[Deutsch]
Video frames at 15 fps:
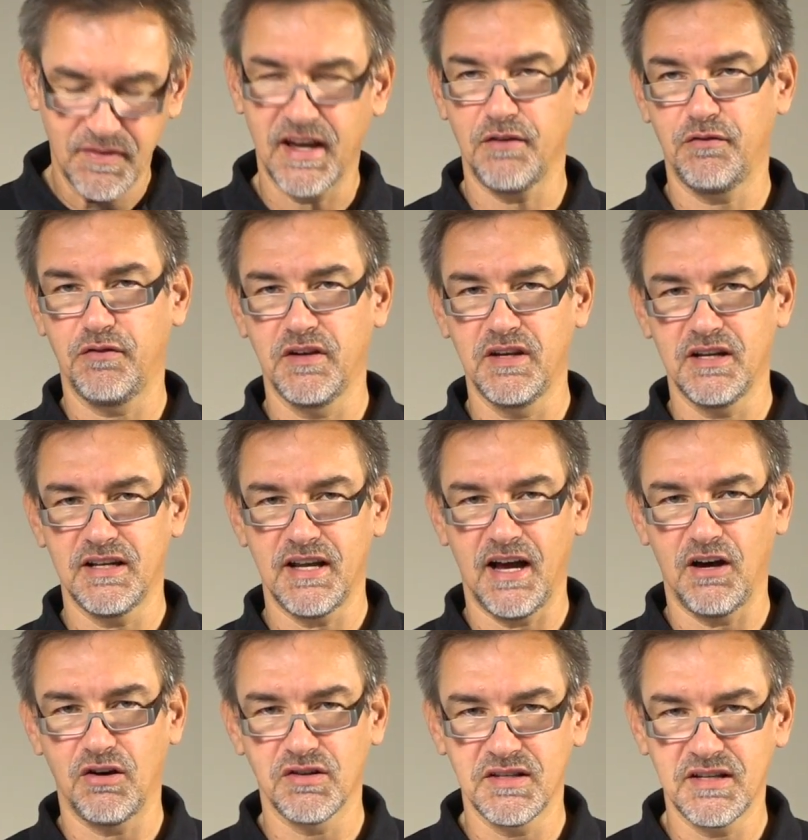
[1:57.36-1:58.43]
der findet
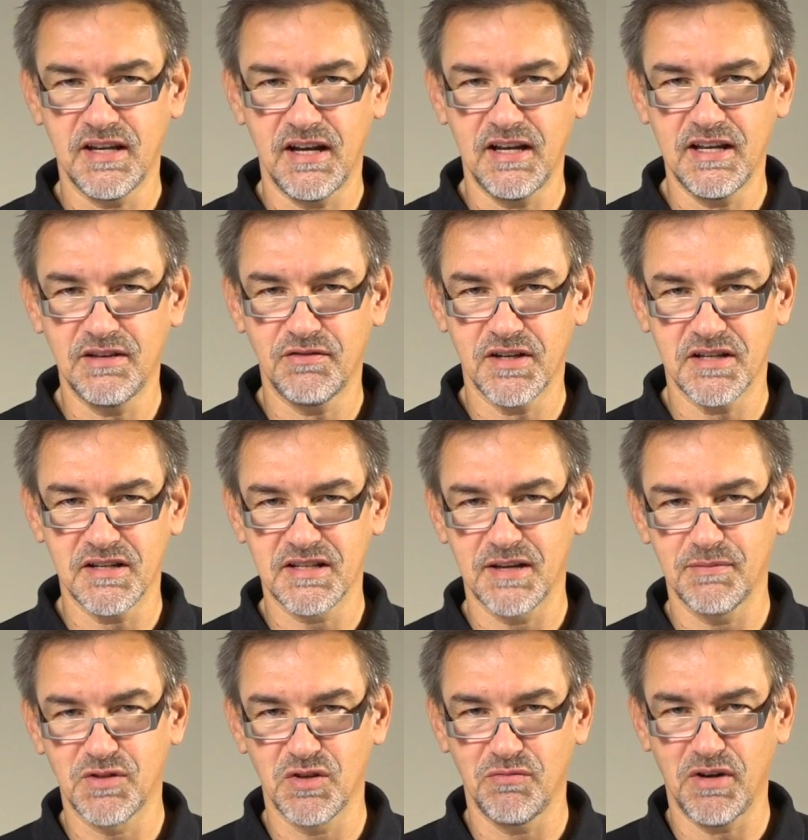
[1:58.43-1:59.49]
da auch sicherlich was. Es
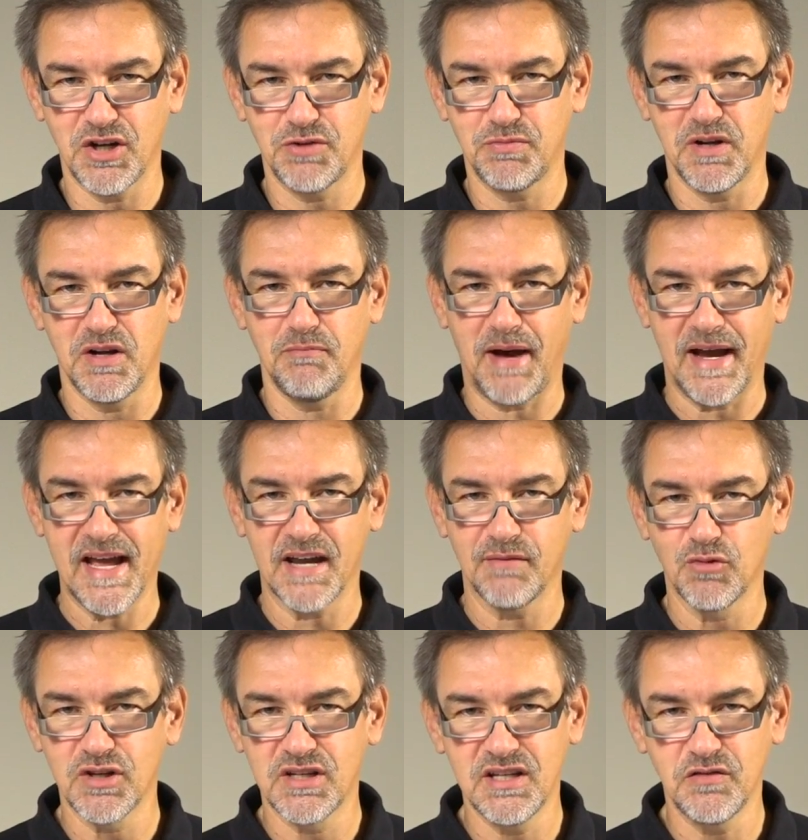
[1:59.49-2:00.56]
gibt zum Beispiel ein
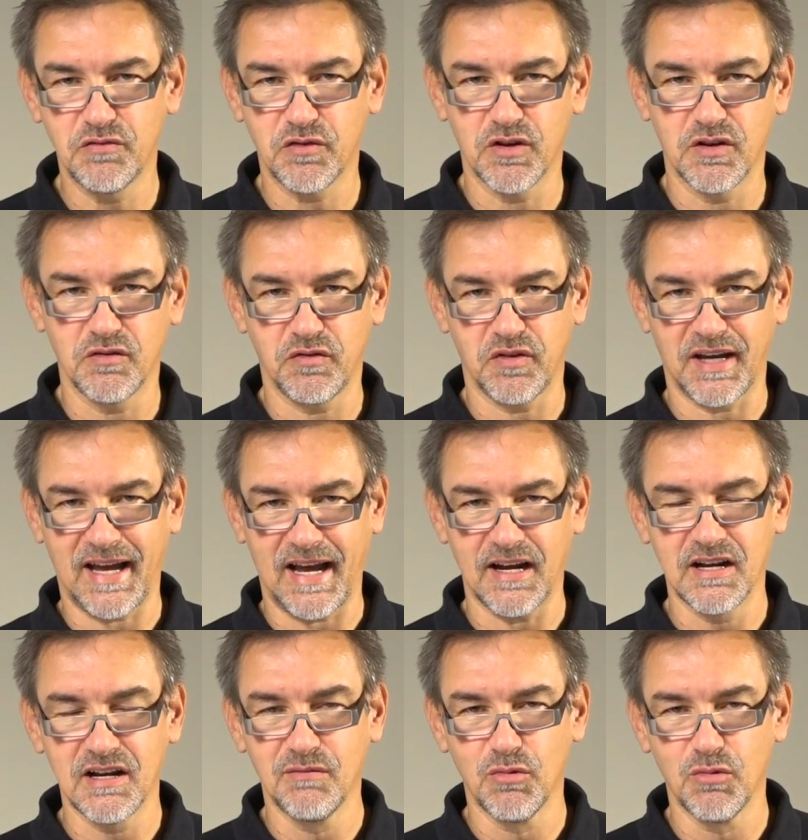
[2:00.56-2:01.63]
Bayern-Motiv und ein
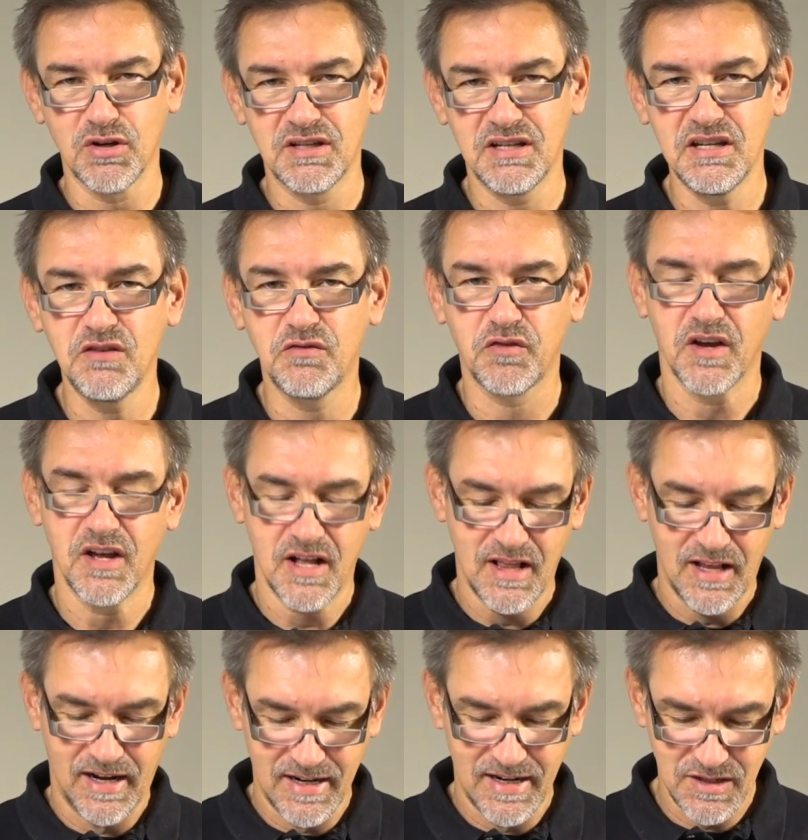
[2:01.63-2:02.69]
Franken-Motiv.
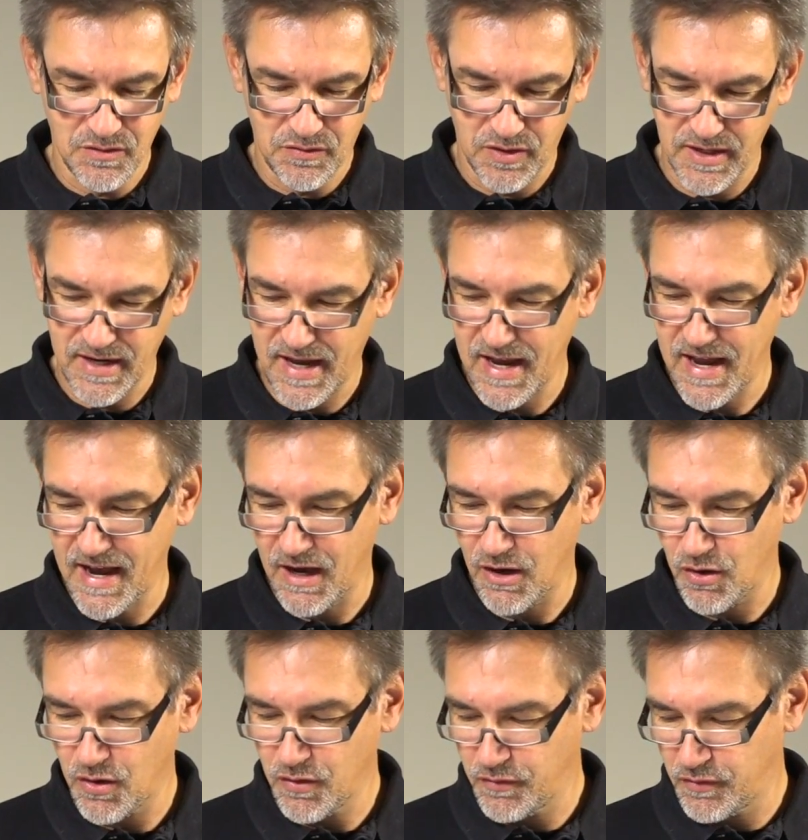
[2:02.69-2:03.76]
Also von daher auch